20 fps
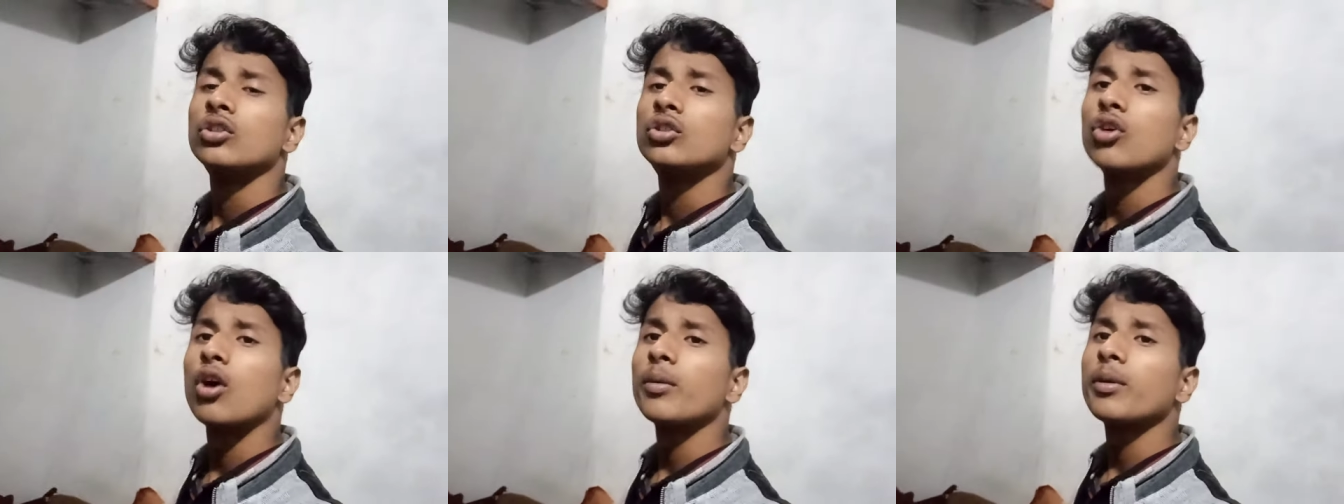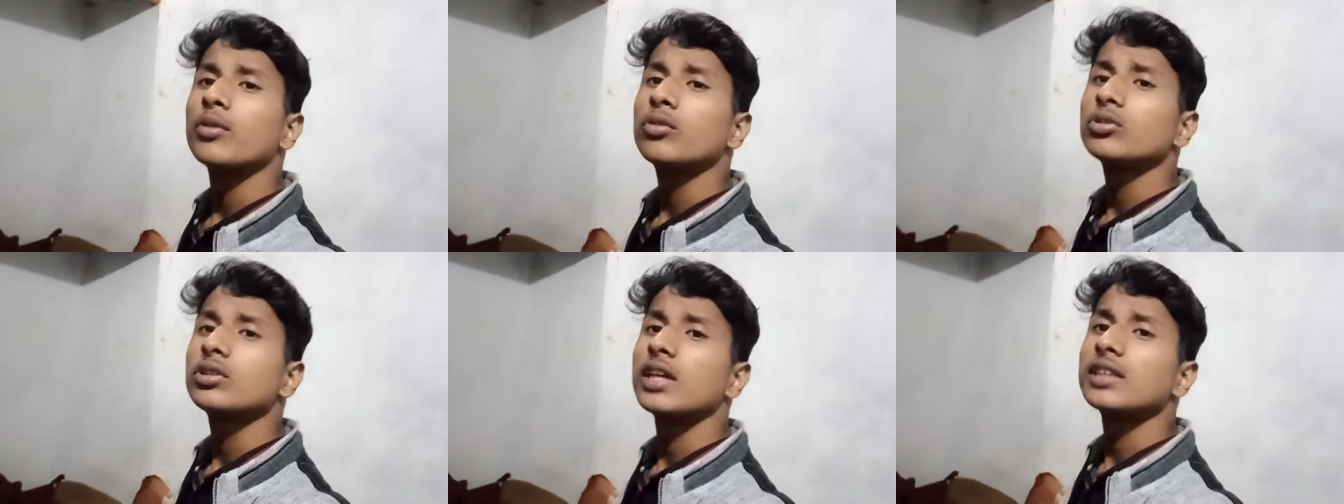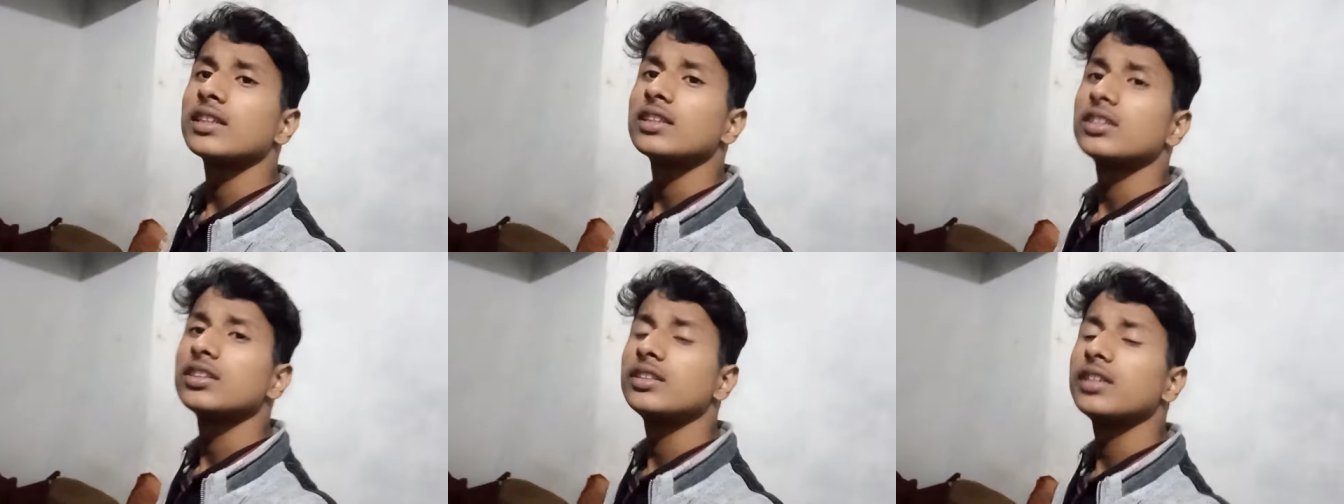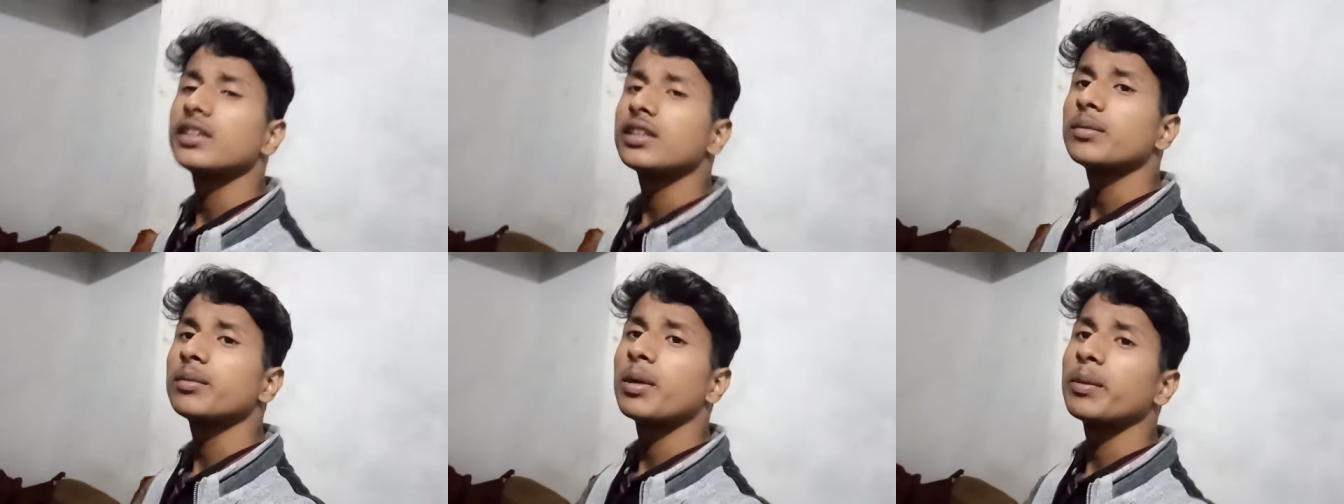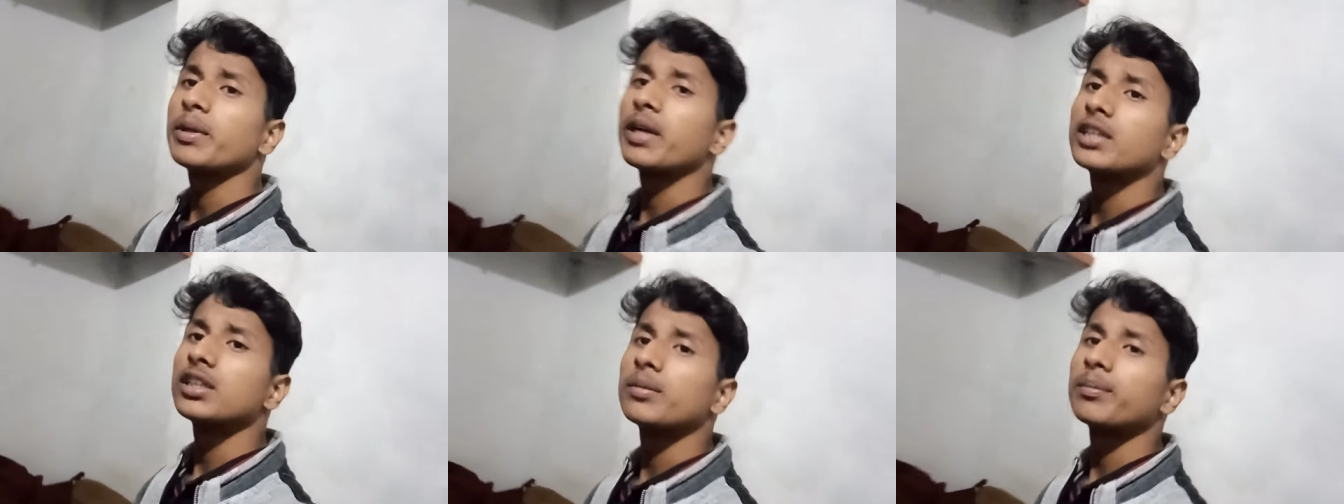सो so, अभी कुछ ऐसा सीन है कि मैं
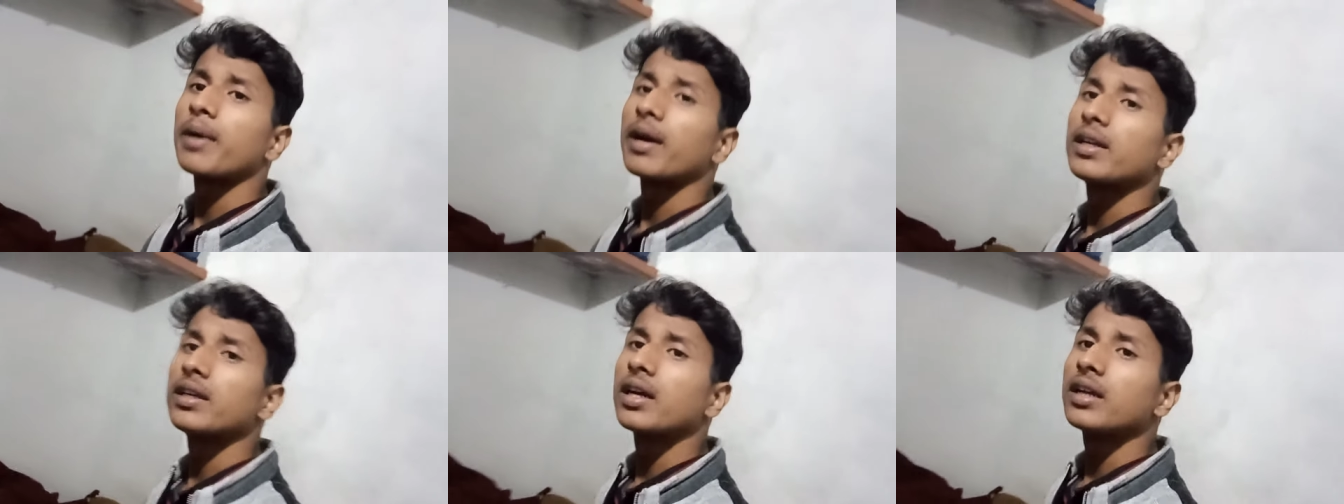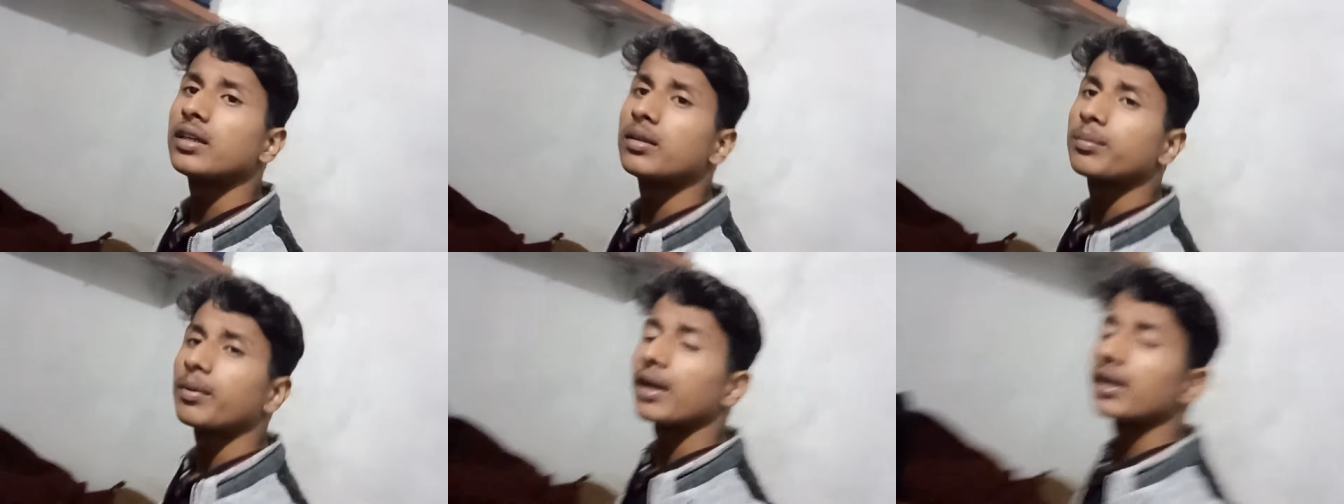अभी कहता पानी लाने